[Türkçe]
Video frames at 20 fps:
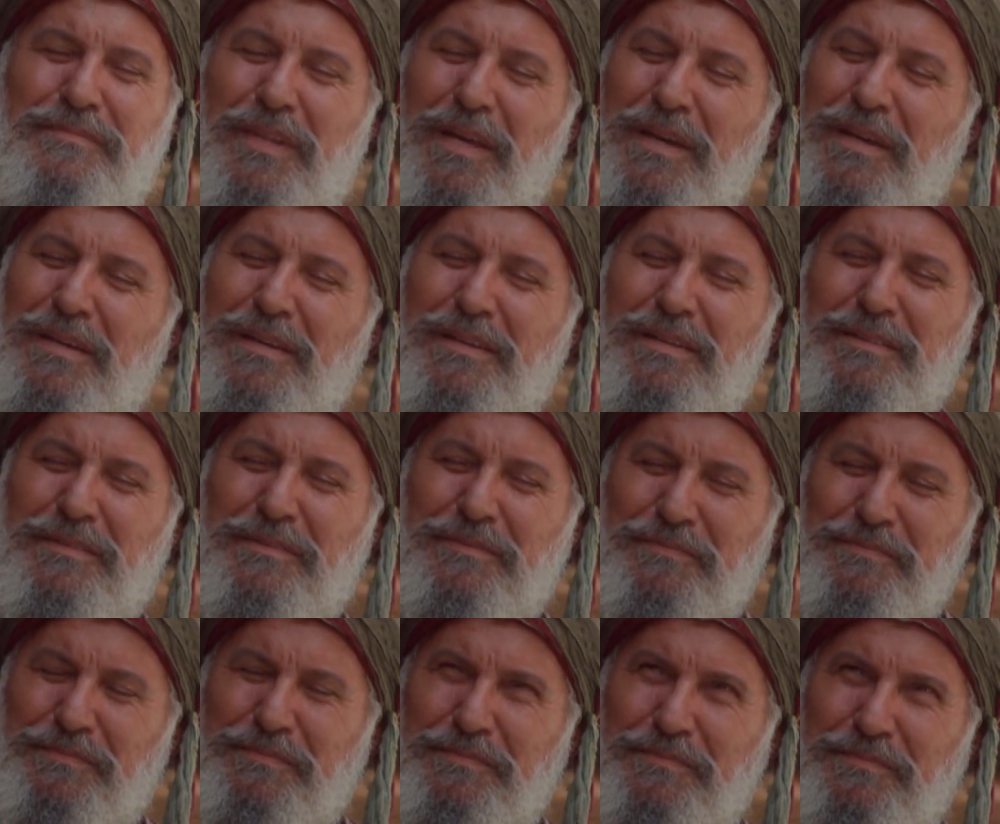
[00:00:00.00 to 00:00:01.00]
İyi.
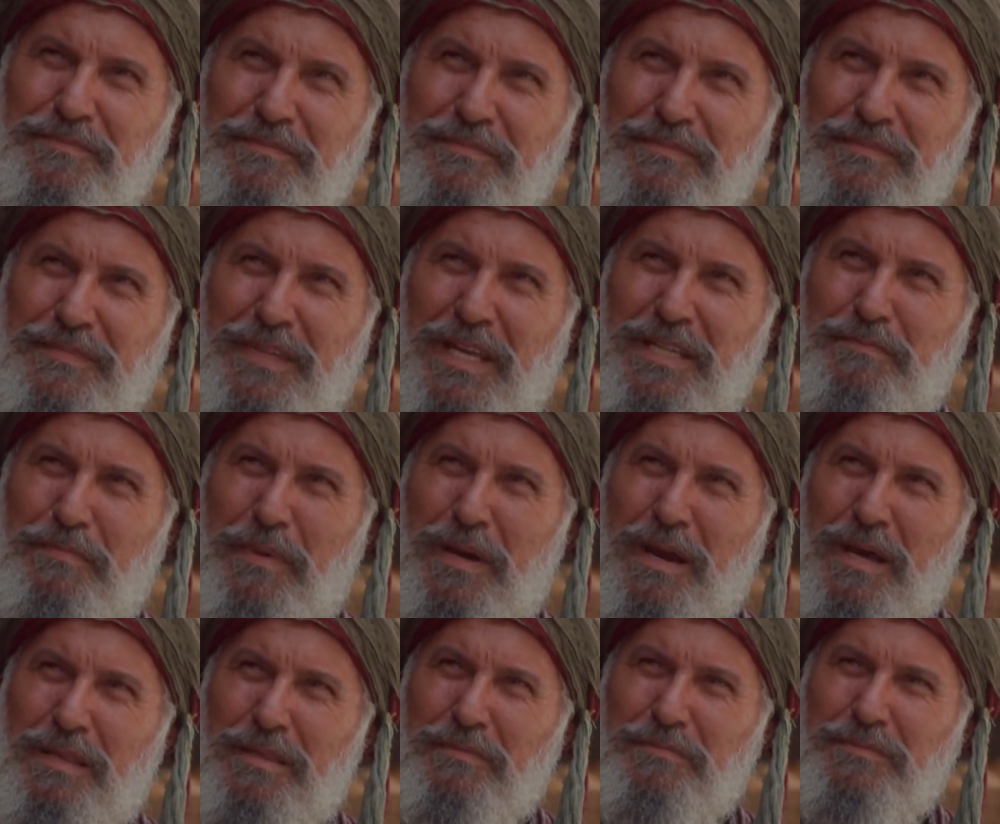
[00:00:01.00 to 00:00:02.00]
Git
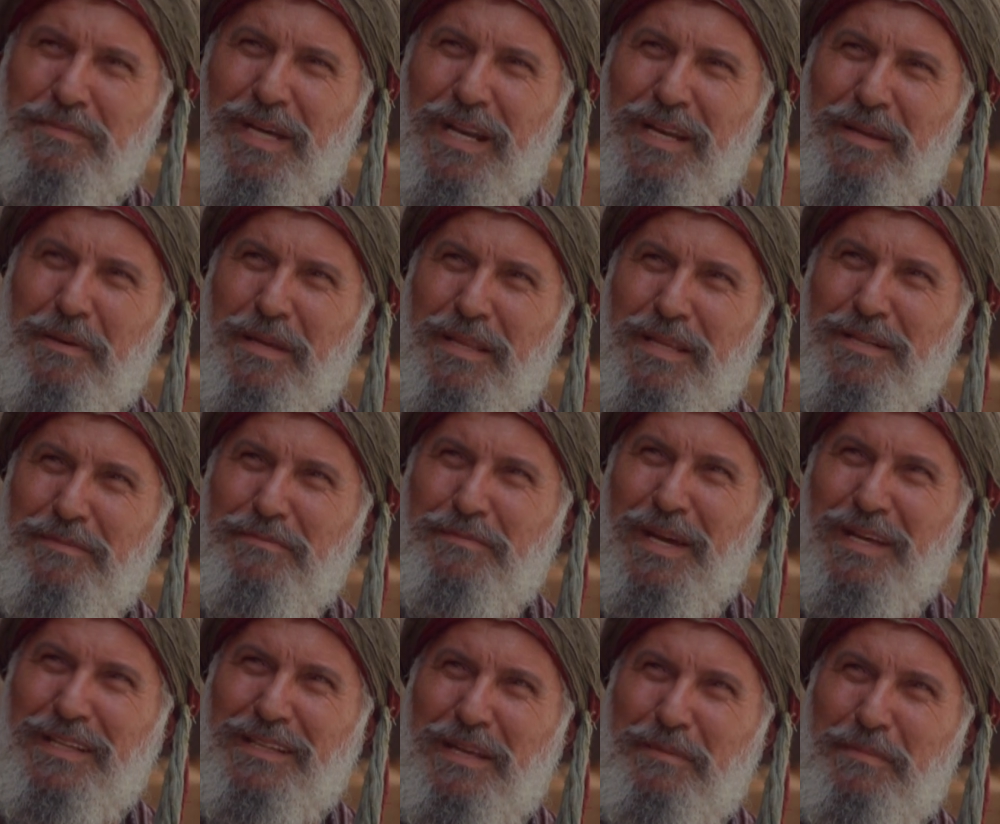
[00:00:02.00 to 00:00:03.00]
bakalım talebelerin
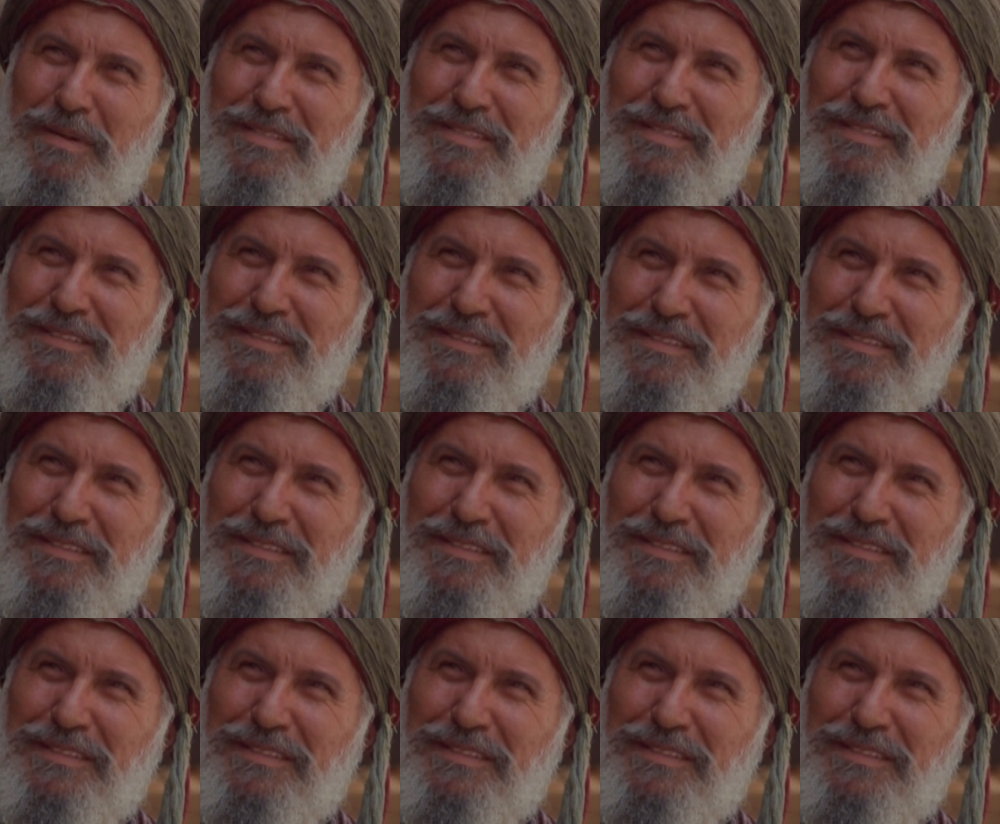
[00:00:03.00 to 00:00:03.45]
beklemesin.